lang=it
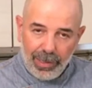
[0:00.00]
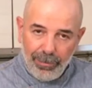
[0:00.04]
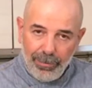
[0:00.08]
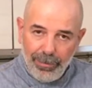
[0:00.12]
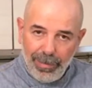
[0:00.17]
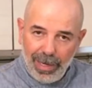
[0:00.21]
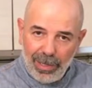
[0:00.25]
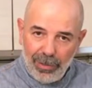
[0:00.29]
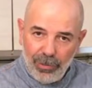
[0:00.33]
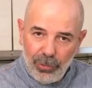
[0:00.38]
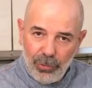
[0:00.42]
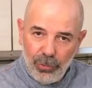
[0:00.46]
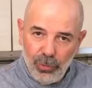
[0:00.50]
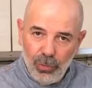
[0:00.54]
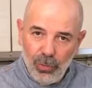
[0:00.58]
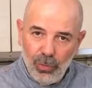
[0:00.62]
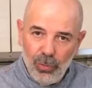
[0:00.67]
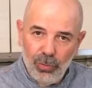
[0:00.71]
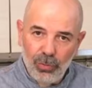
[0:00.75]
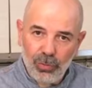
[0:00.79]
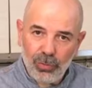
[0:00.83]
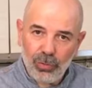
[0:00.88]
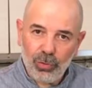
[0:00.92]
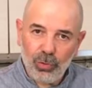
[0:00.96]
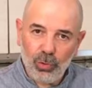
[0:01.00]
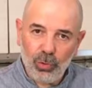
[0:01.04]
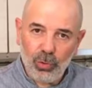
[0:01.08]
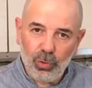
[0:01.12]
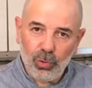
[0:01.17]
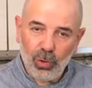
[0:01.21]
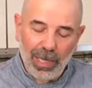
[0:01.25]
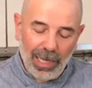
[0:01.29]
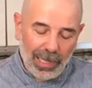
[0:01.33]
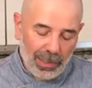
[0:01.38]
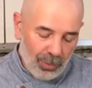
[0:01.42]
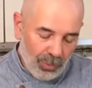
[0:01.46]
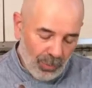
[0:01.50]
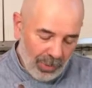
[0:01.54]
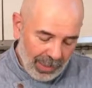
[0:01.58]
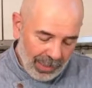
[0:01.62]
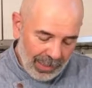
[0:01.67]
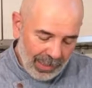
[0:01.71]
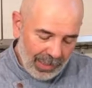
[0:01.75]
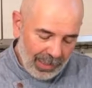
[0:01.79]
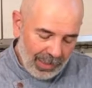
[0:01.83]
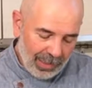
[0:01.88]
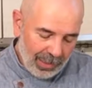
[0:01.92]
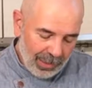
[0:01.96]
che bagno sotto
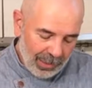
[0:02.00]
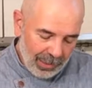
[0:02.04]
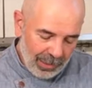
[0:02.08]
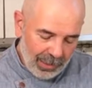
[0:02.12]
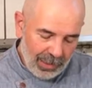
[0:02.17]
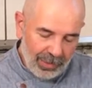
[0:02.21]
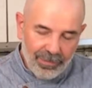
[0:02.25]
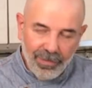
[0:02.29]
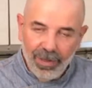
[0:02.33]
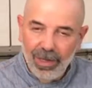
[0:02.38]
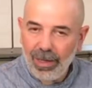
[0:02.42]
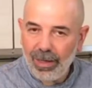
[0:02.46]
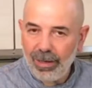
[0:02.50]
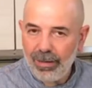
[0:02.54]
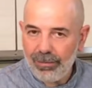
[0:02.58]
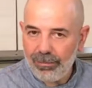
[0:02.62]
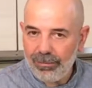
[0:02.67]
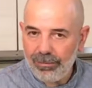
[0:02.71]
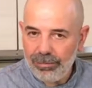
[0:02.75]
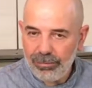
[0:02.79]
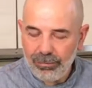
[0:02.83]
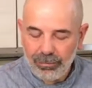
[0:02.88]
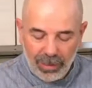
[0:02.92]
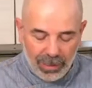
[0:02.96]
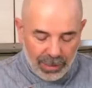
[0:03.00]
l'acqua e gli va